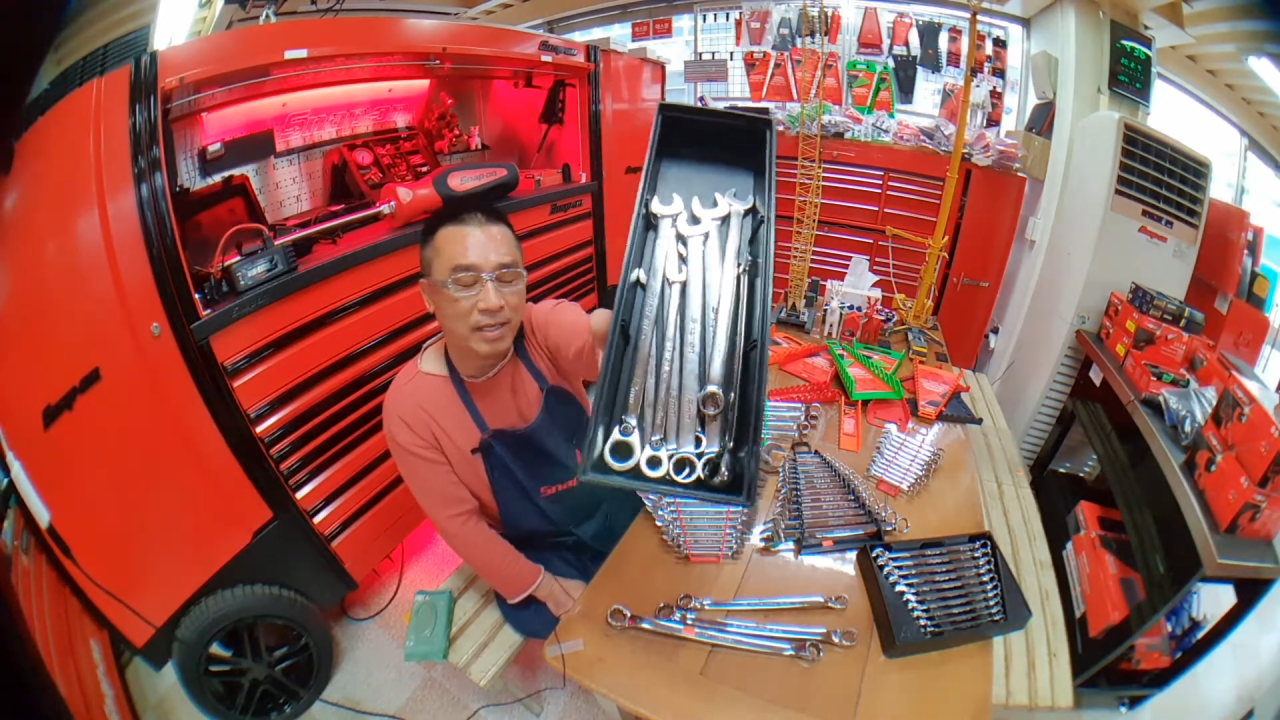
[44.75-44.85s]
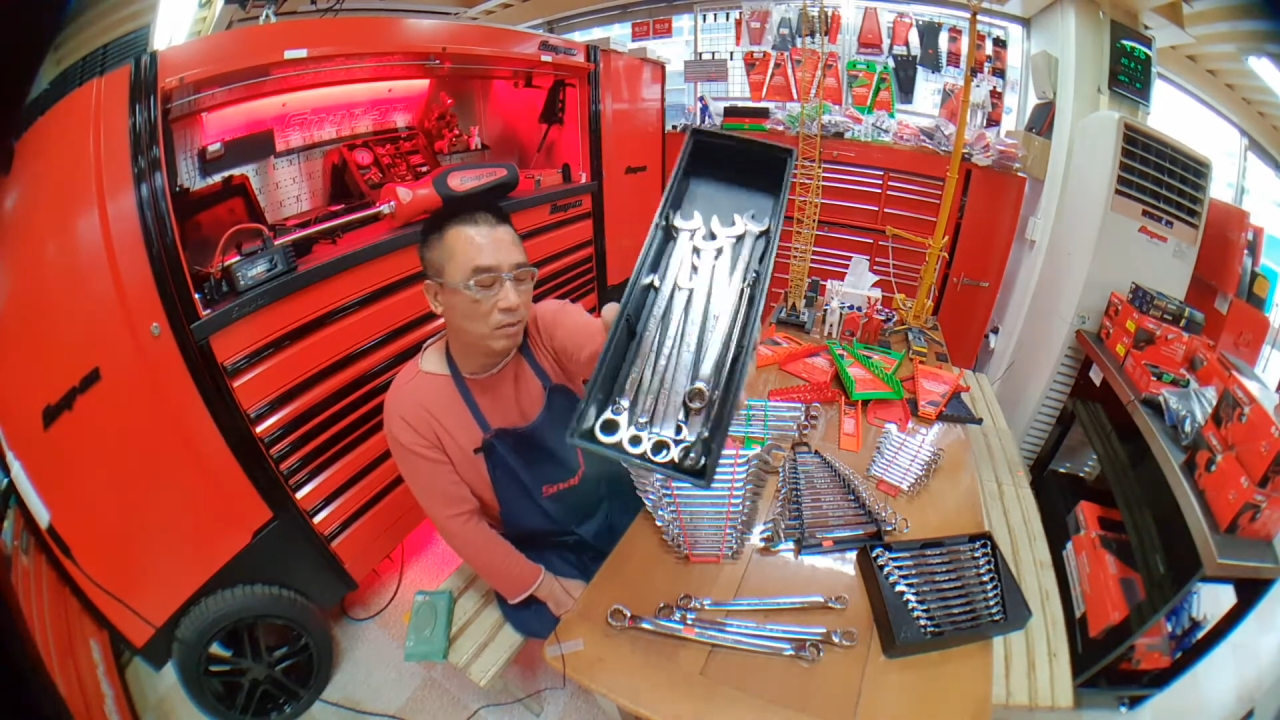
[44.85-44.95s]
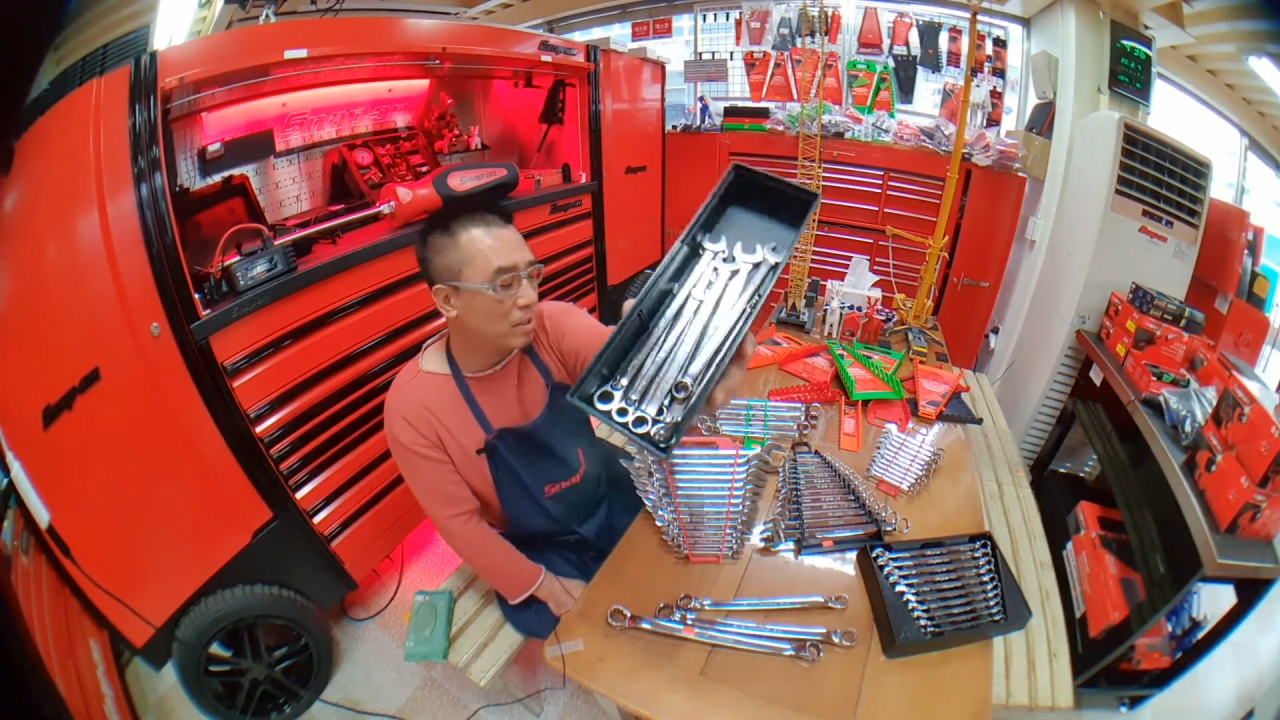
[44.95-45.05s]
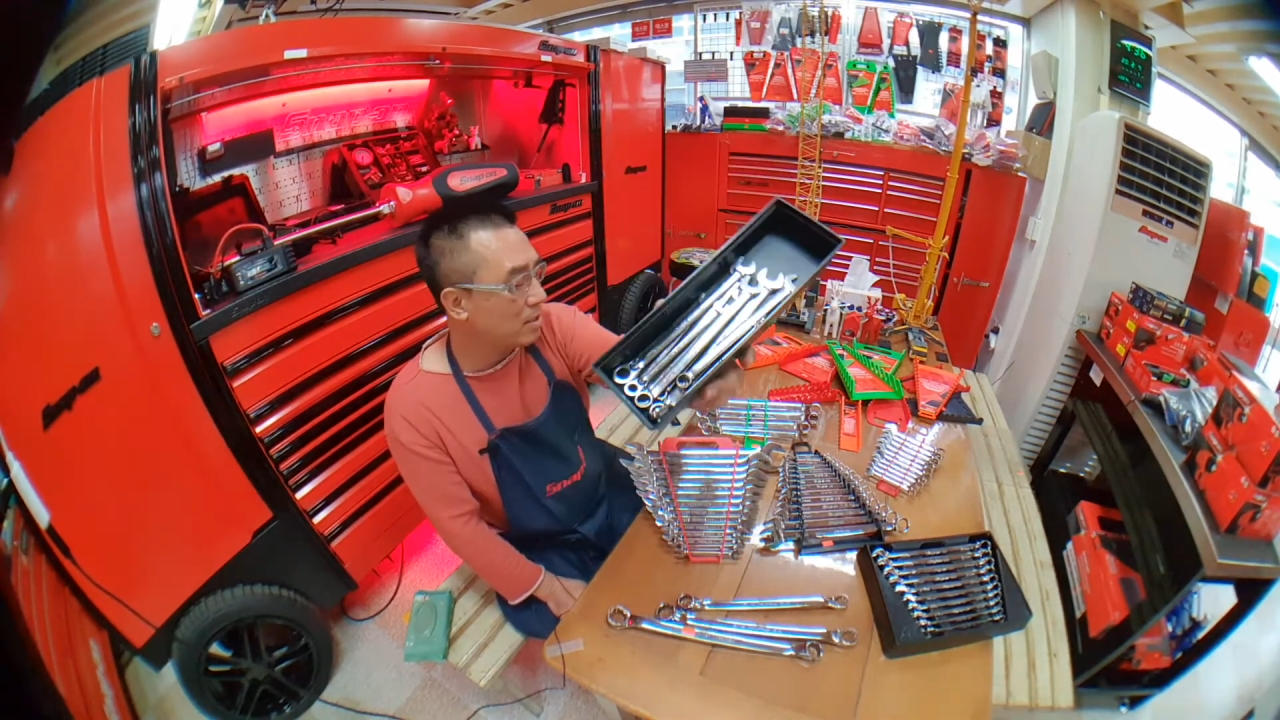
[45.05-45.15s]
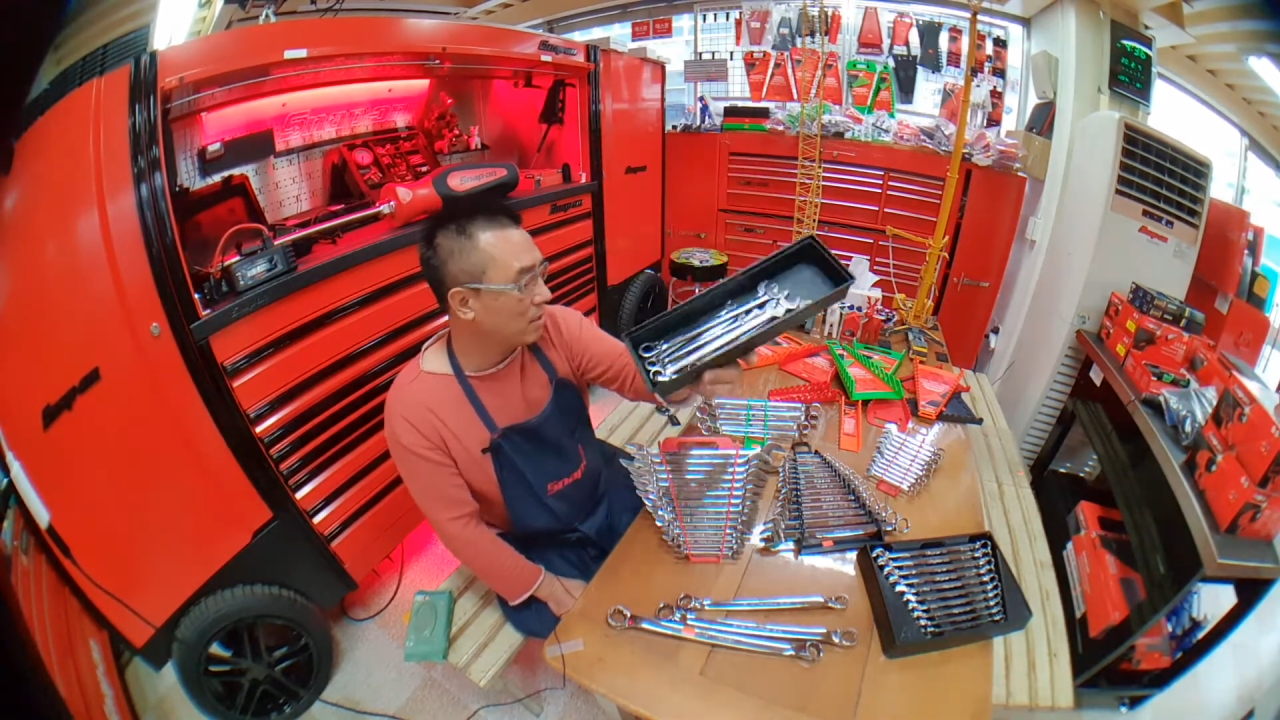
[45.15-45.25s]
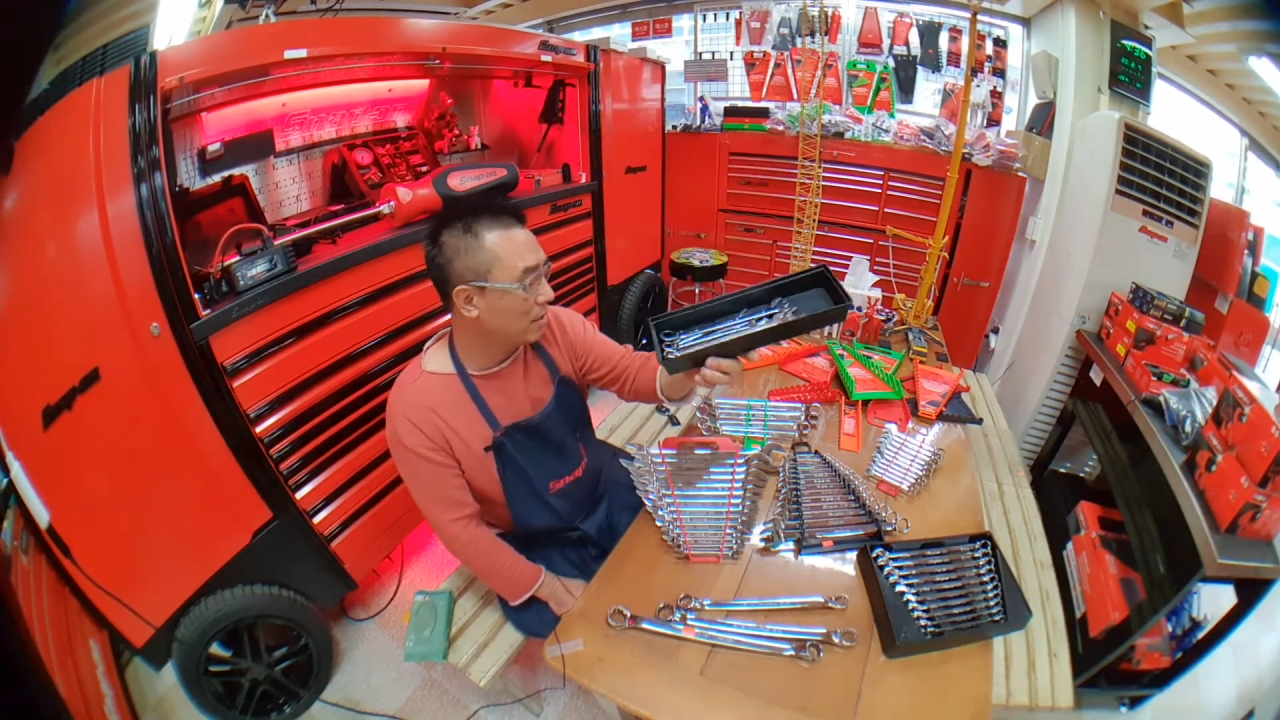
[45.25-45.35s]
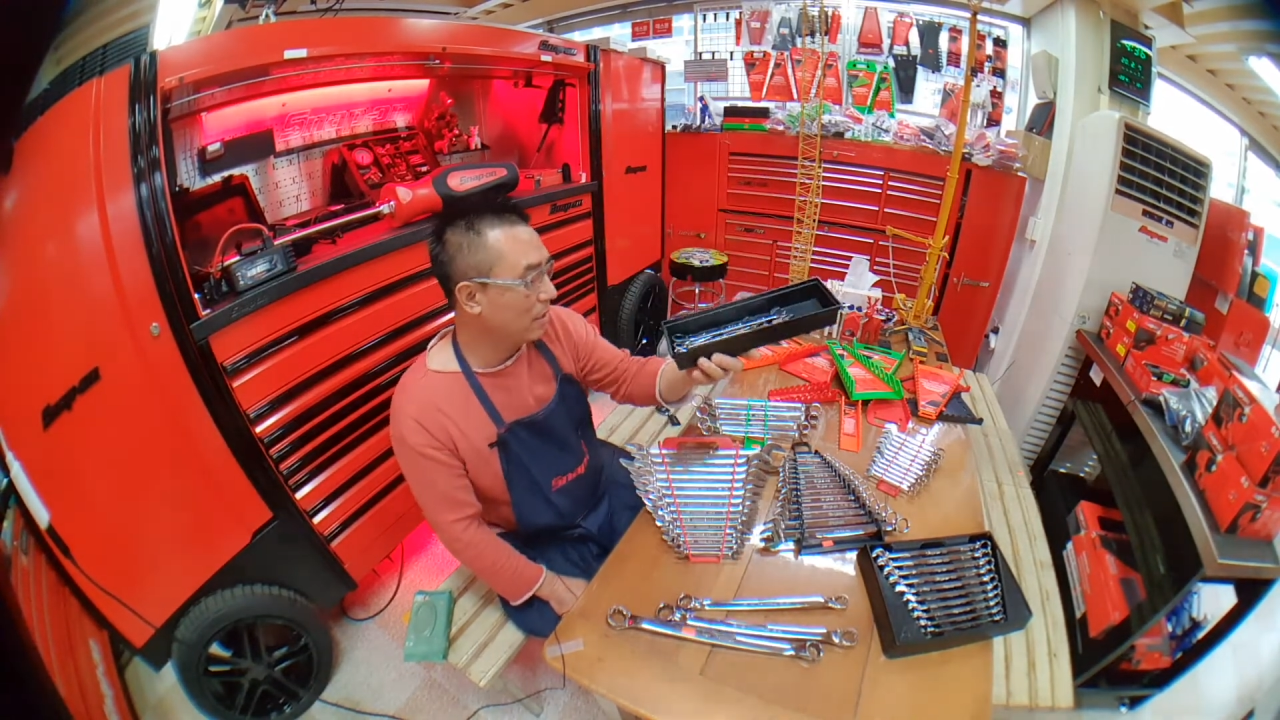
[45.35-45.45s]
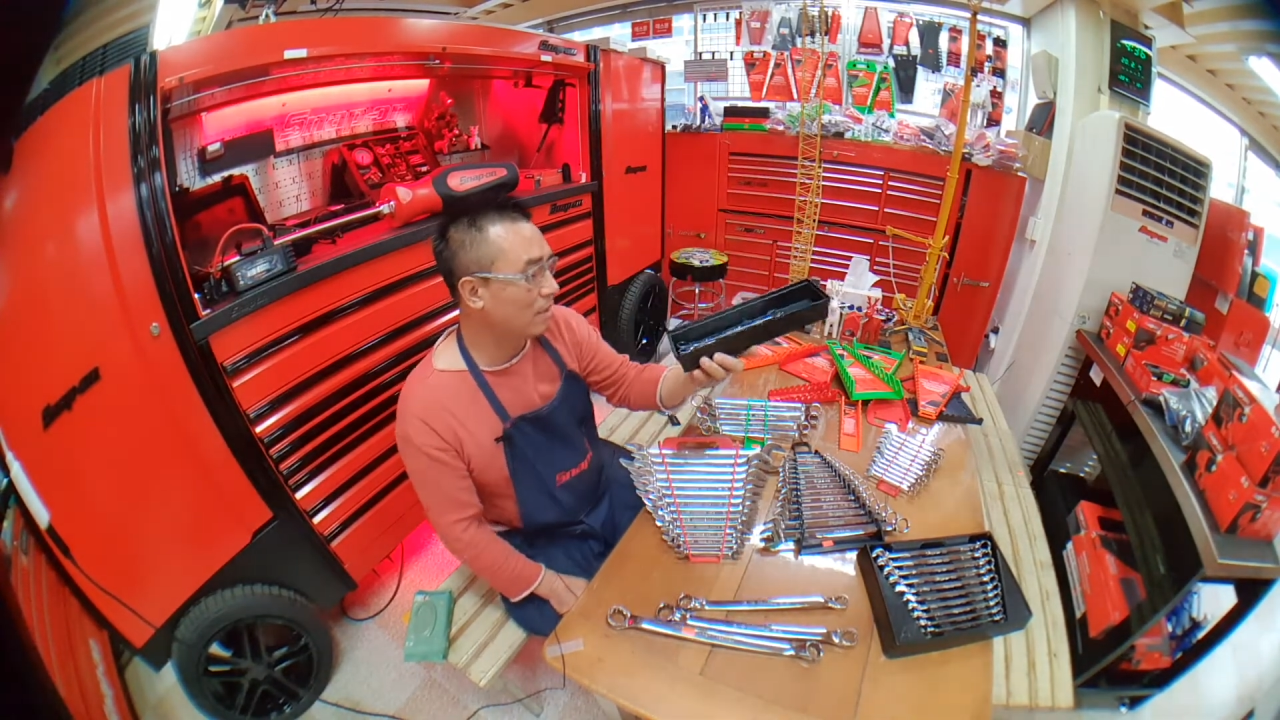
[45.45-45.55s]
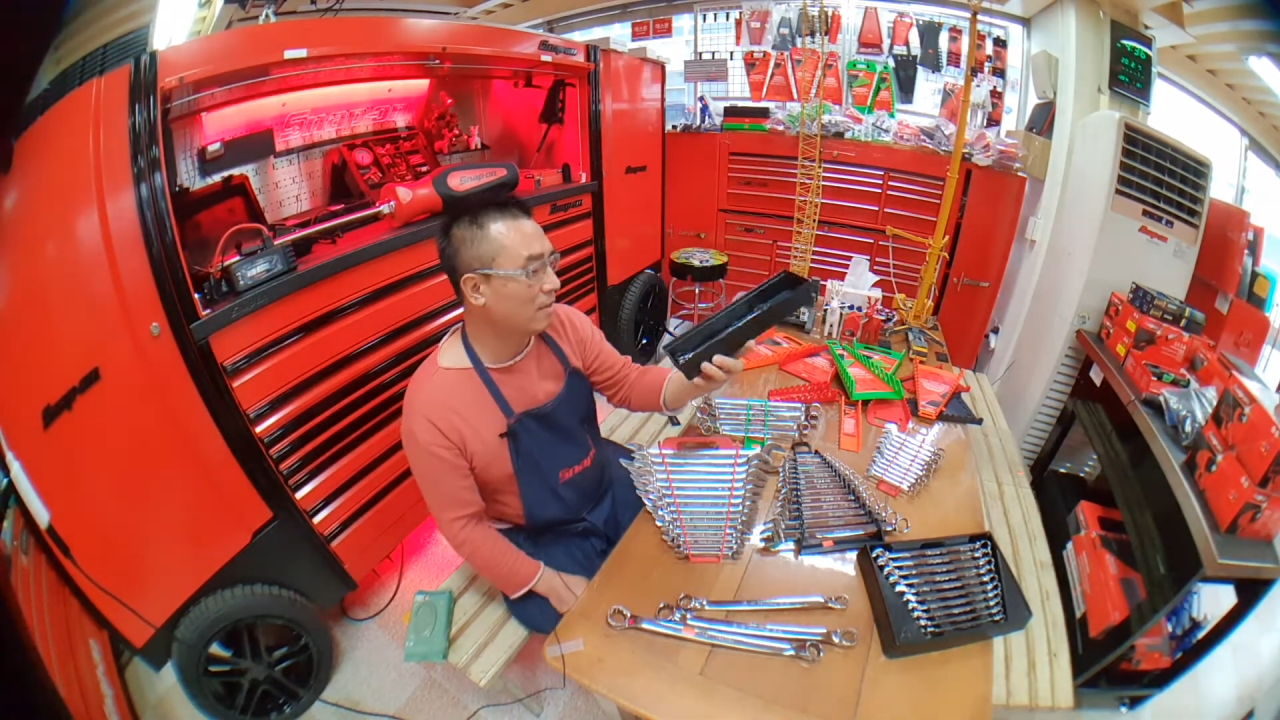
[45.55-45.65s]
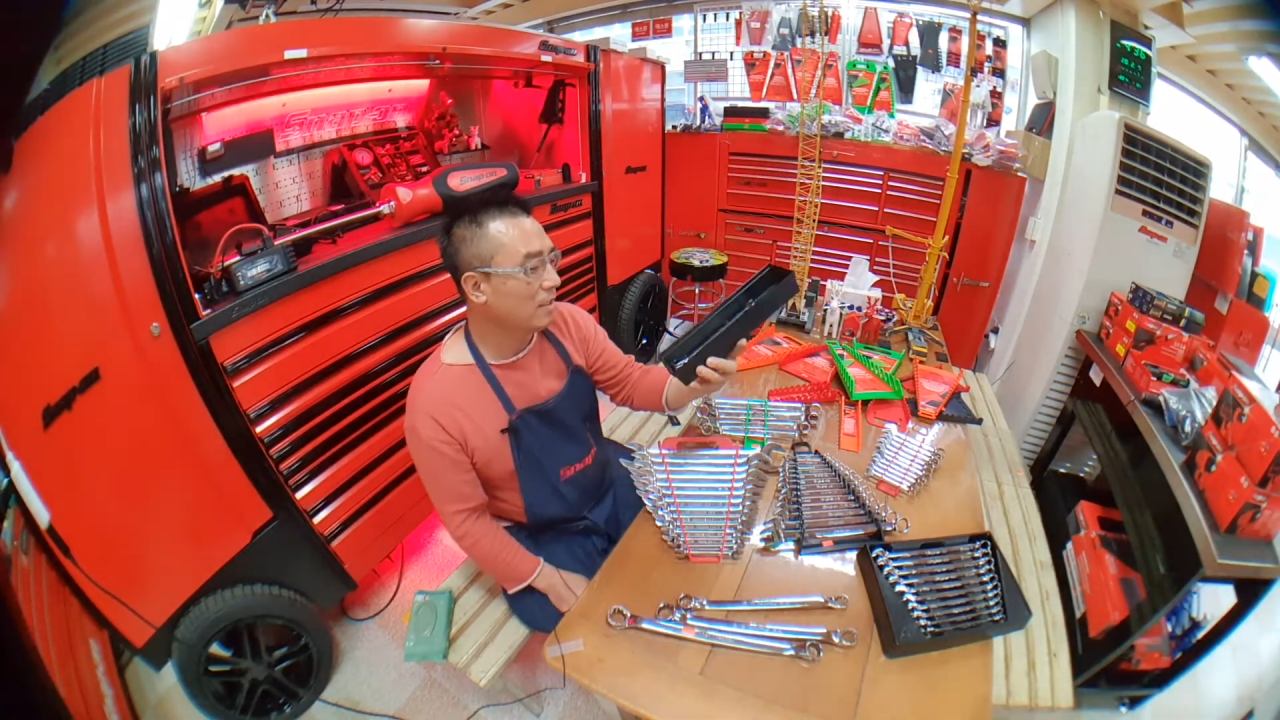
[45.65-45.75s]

하기도 했었는데요.